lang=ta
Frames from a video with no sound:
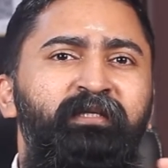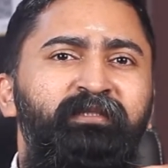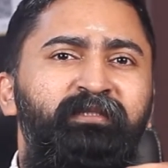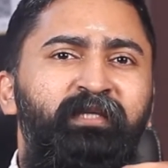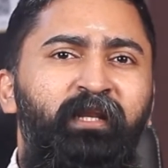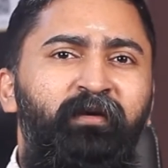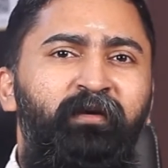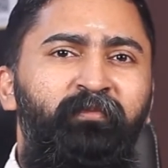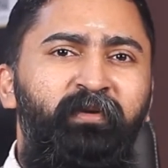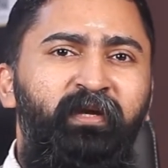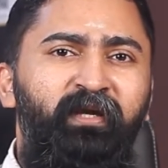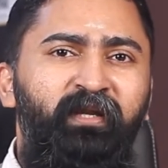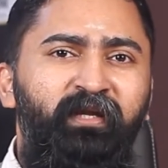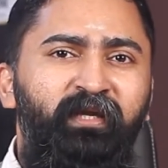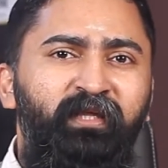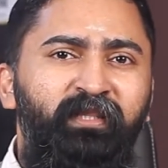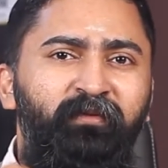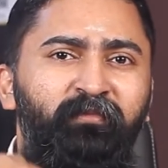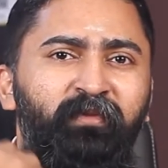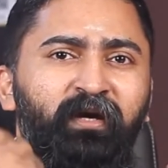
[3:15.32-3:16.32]
சில
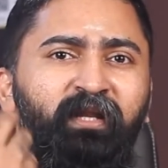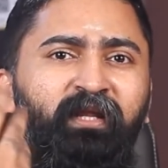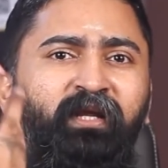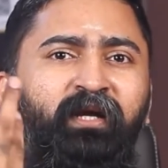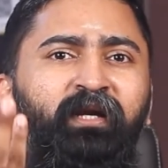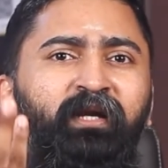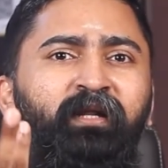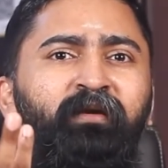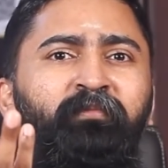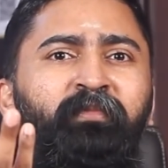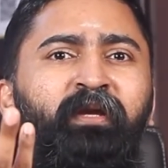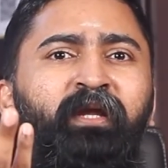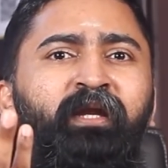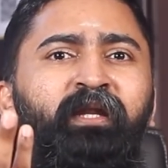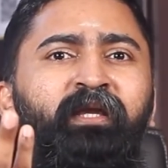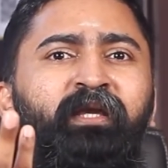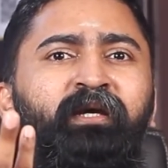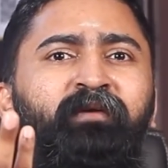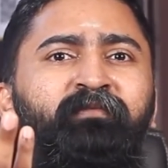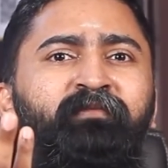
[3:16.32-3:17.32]
பேருக்கு இந்த மாதிரியான
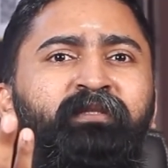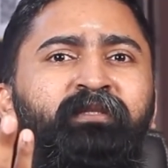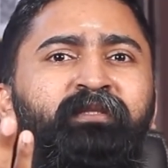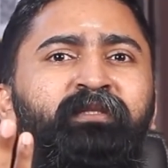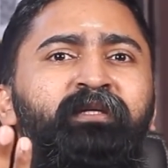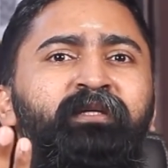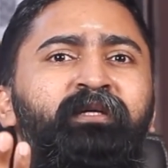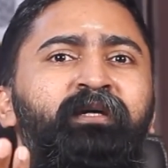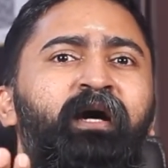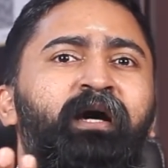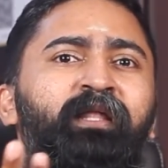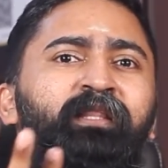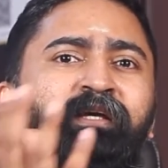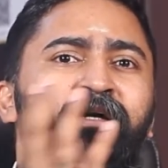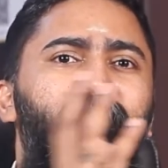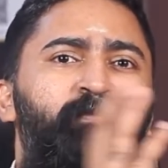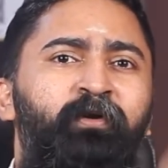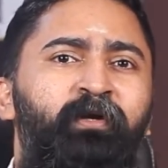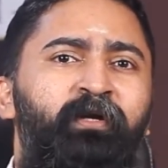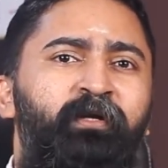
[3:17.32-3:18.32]
மேனியா வந்து
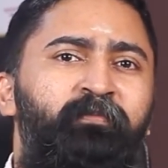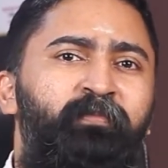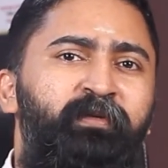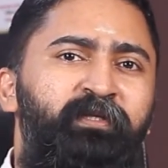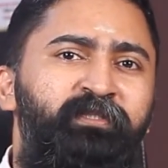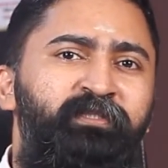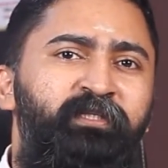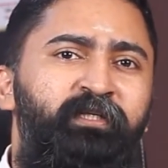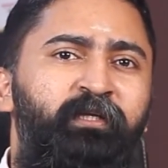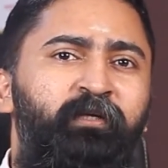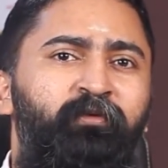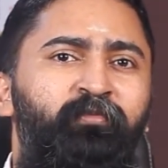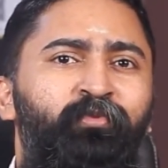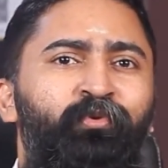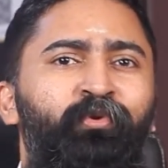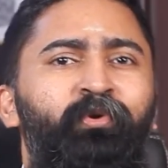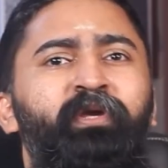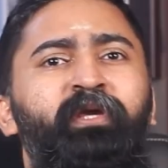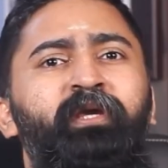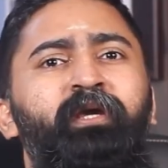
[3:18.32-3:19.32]
அதுக்கப்புறம் டிப்ரெஷனுக்கு
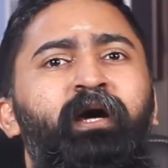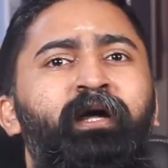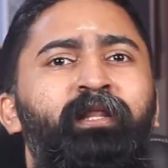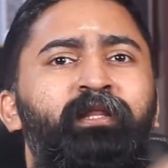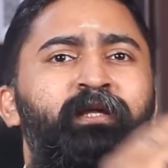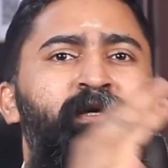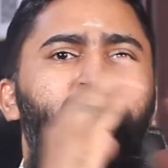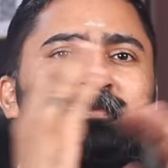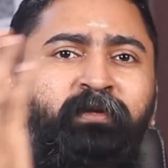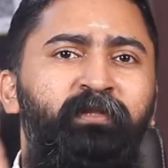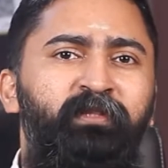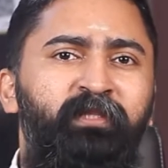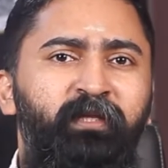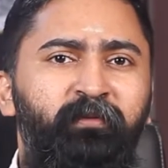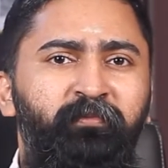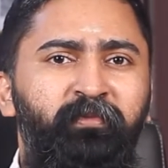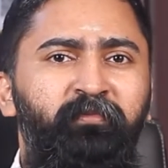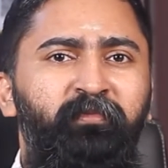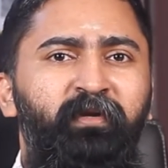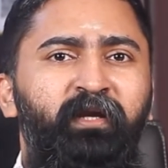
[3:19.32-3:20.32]
போய் அதுக்கப்புறம்
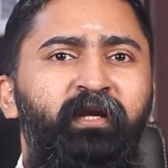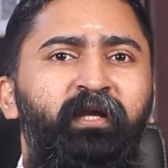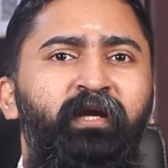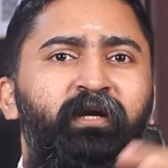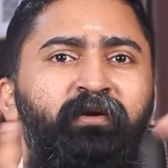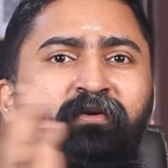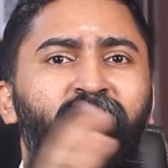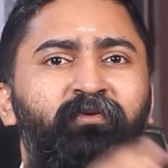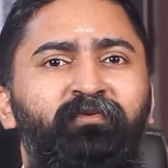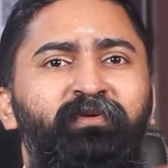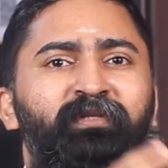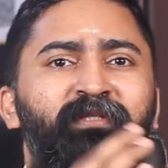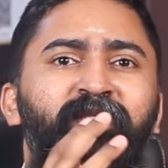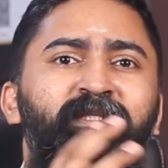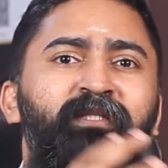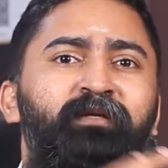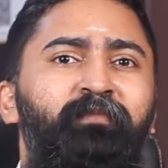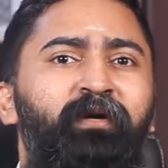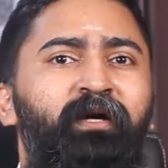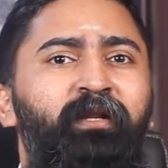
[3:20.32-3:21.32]
திருப்பி மேனியாவுக்கு வந்து
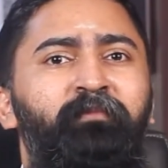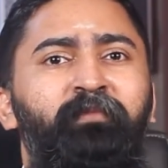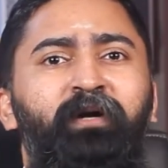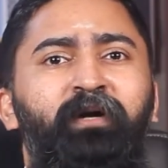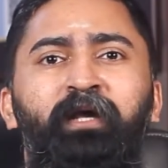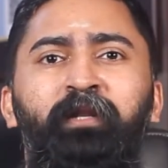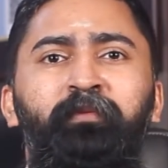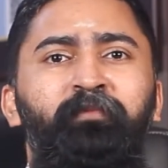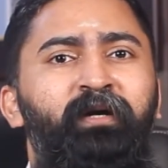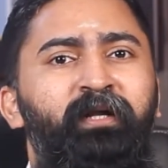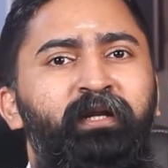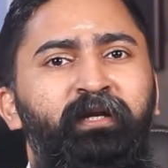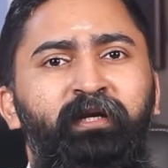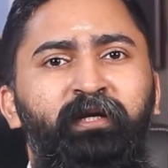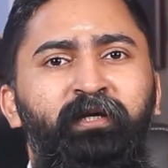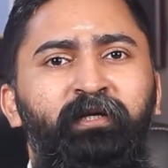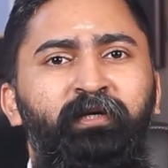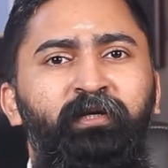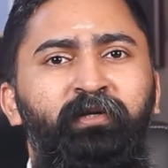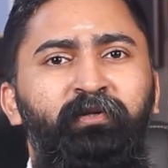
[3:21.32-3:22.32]
இந்த மாதிரி மாறி மாறி
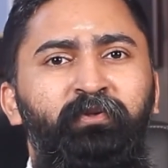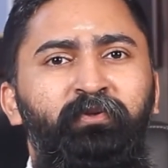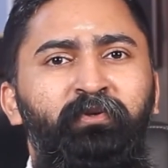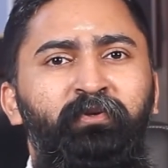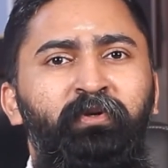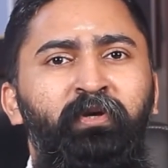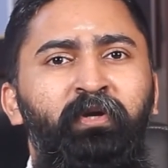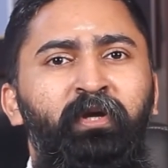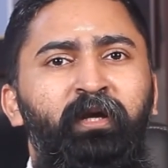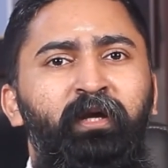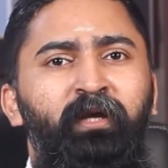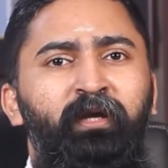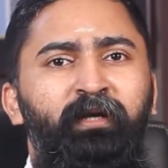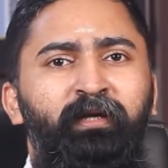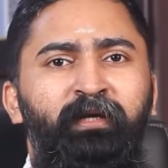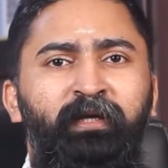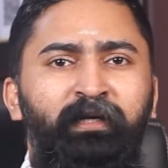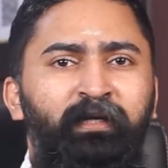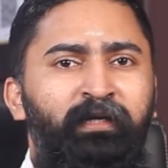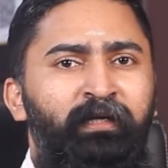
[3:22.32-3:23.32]
நடக்கிறதும்
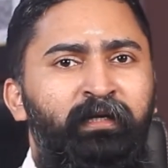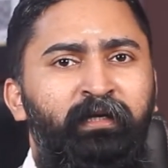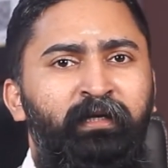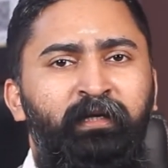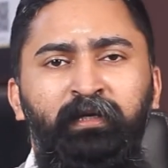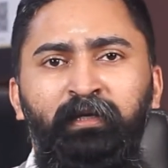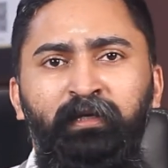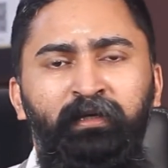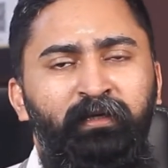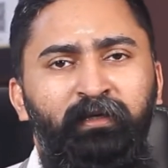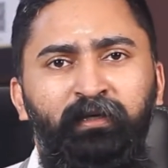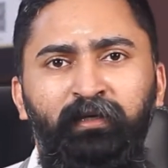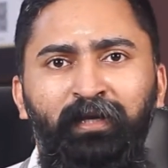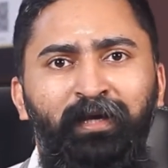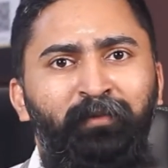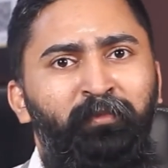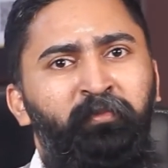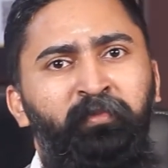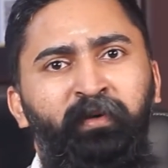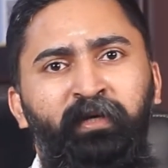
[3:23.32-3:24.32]

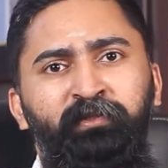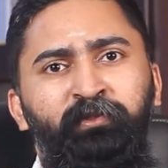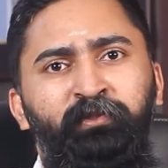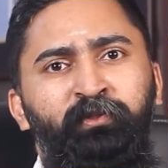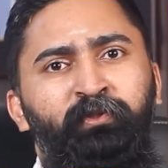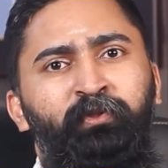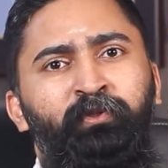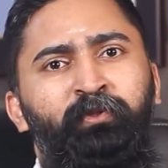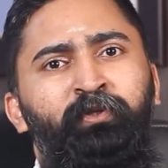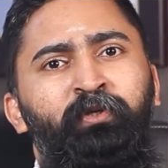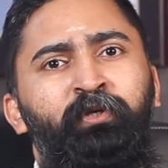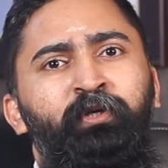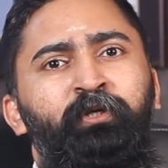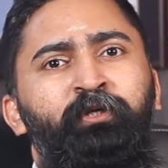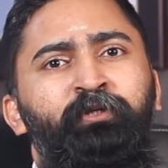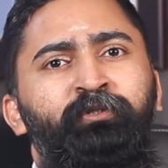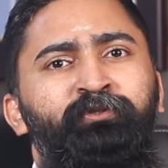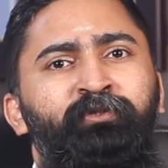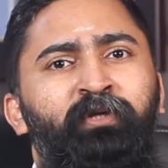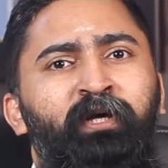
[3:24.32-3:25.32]
நாம் பார்த்துருக்குறோம்
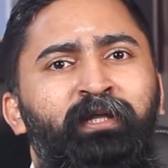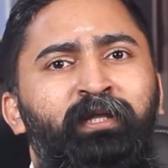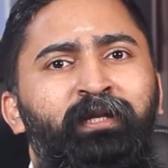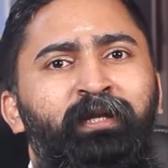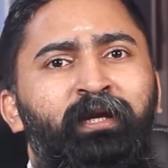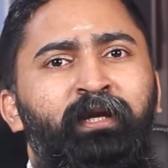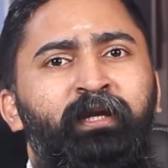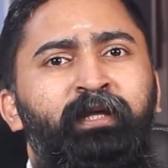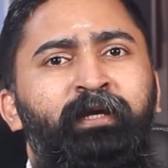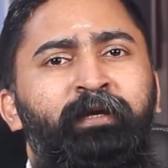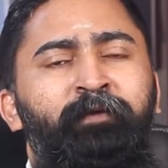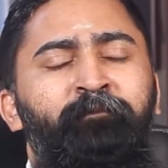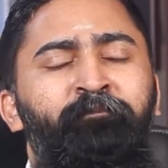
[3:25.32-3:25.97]
ஸோ அதனால்